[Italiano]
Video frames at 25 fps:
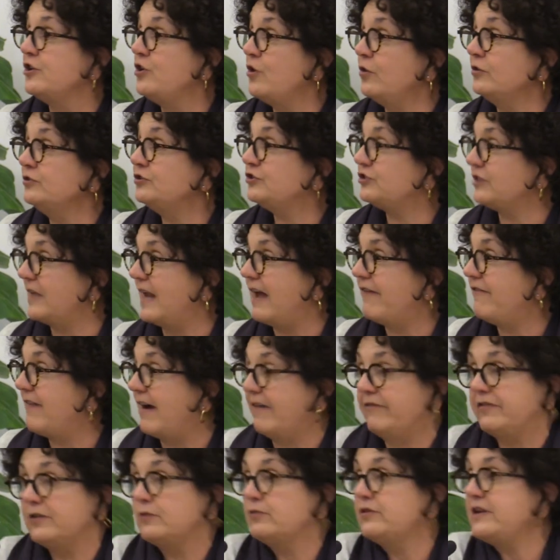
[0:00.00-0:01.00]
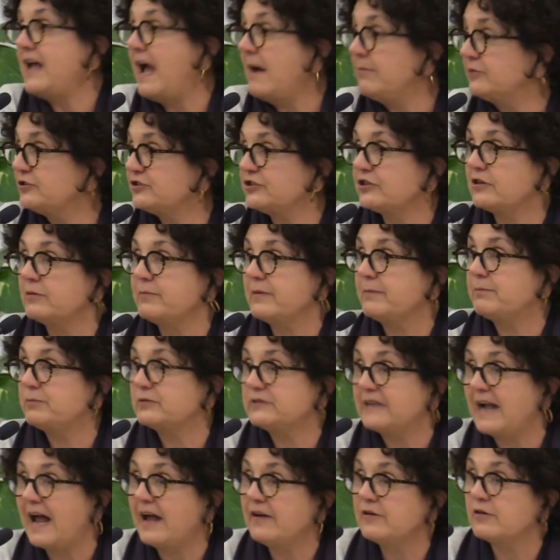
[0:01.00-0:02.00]
non ce la fa, figuriamoci come
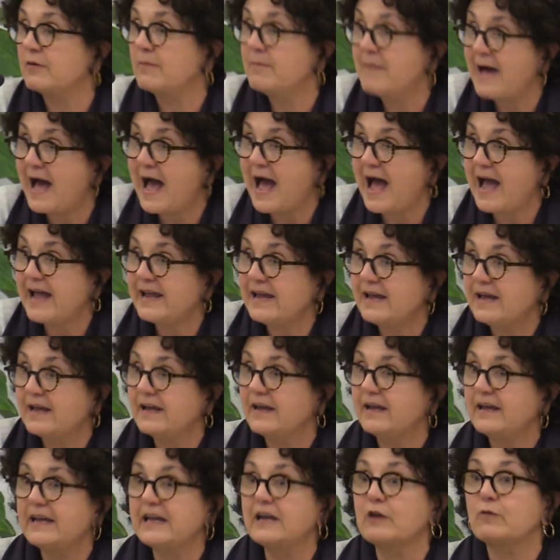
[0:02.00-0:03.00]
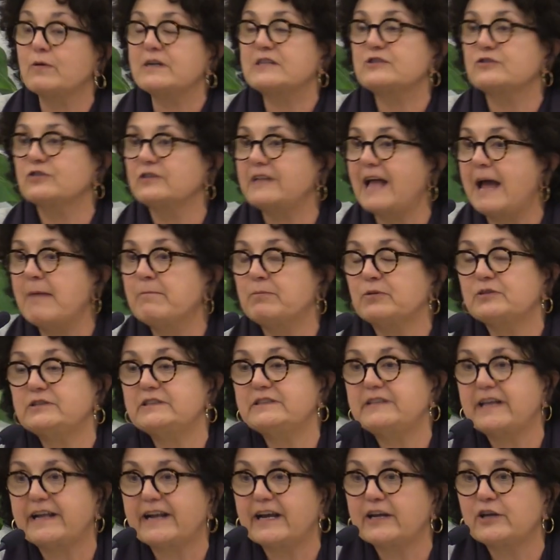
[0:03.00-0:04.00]
potranno mai in questo tempo
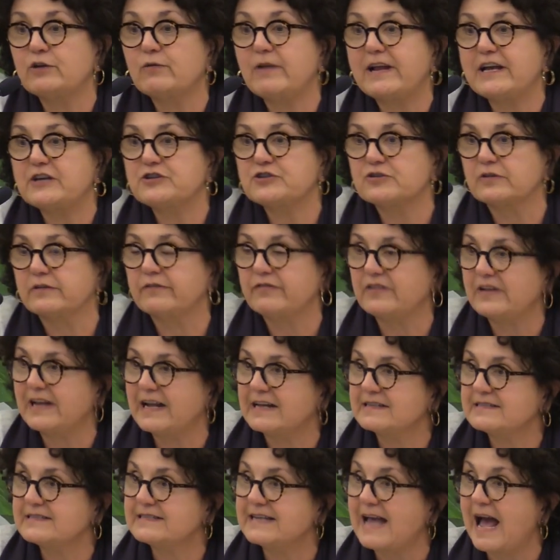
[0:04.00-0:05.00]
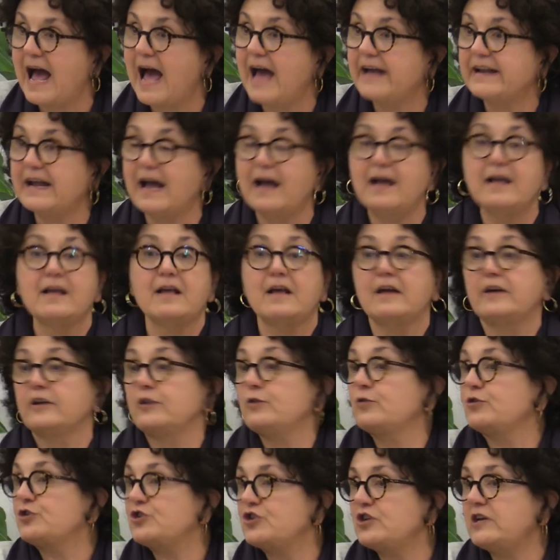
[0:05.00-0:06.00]
di deregulation finanziaria
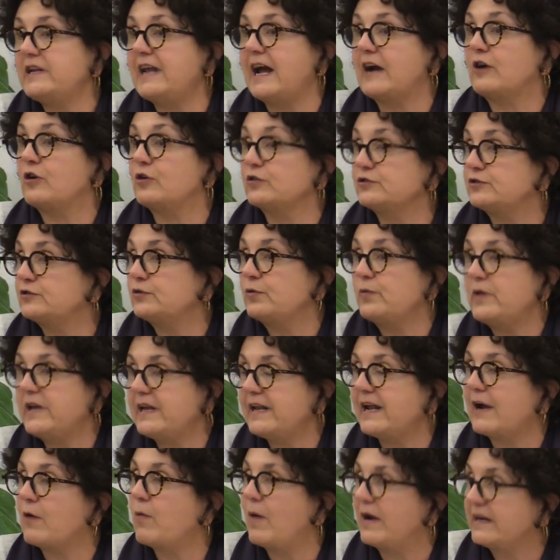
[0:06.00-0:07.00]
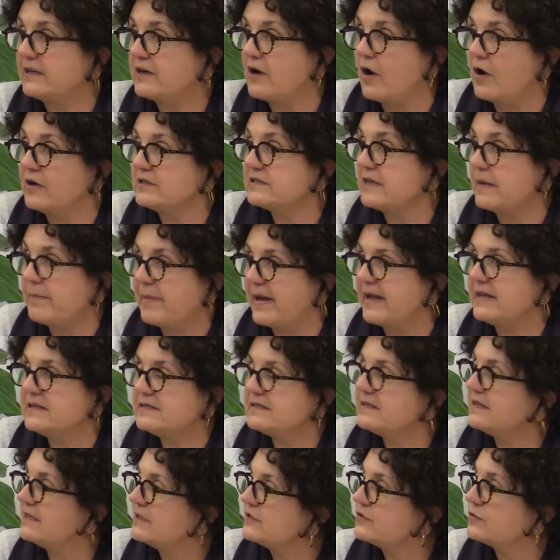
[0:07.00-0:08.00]
riuscire a costruire qualcosa ai
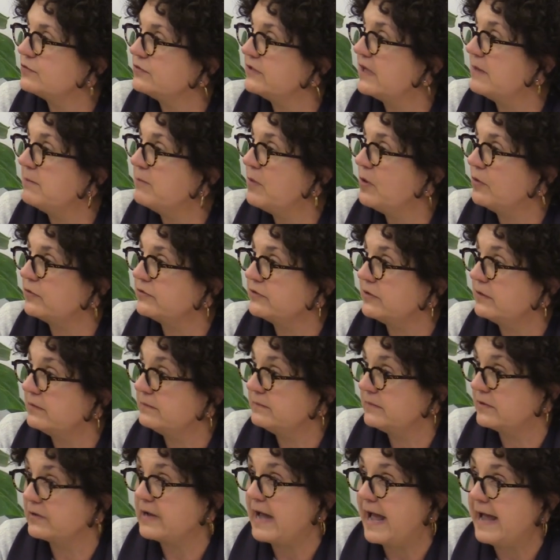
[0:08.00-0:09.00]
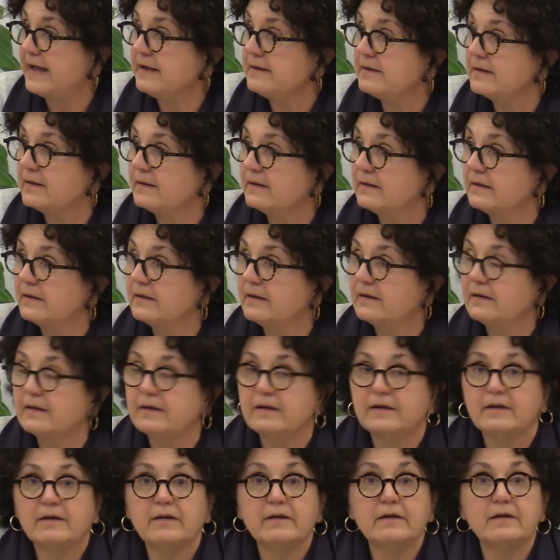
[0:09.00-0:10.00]
paesi del sud del mondo. Okay?
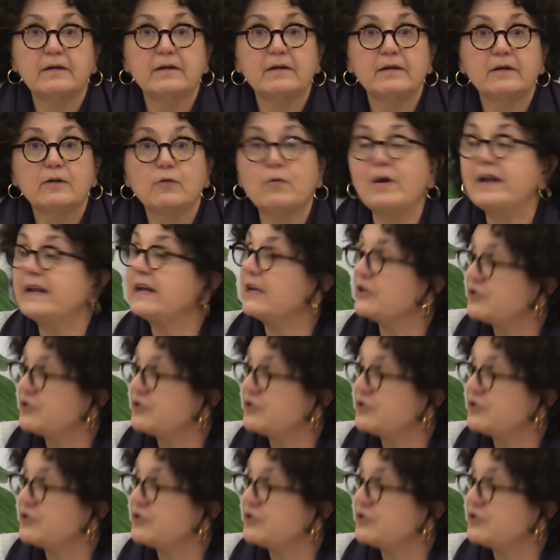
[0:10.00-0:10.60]
Quelli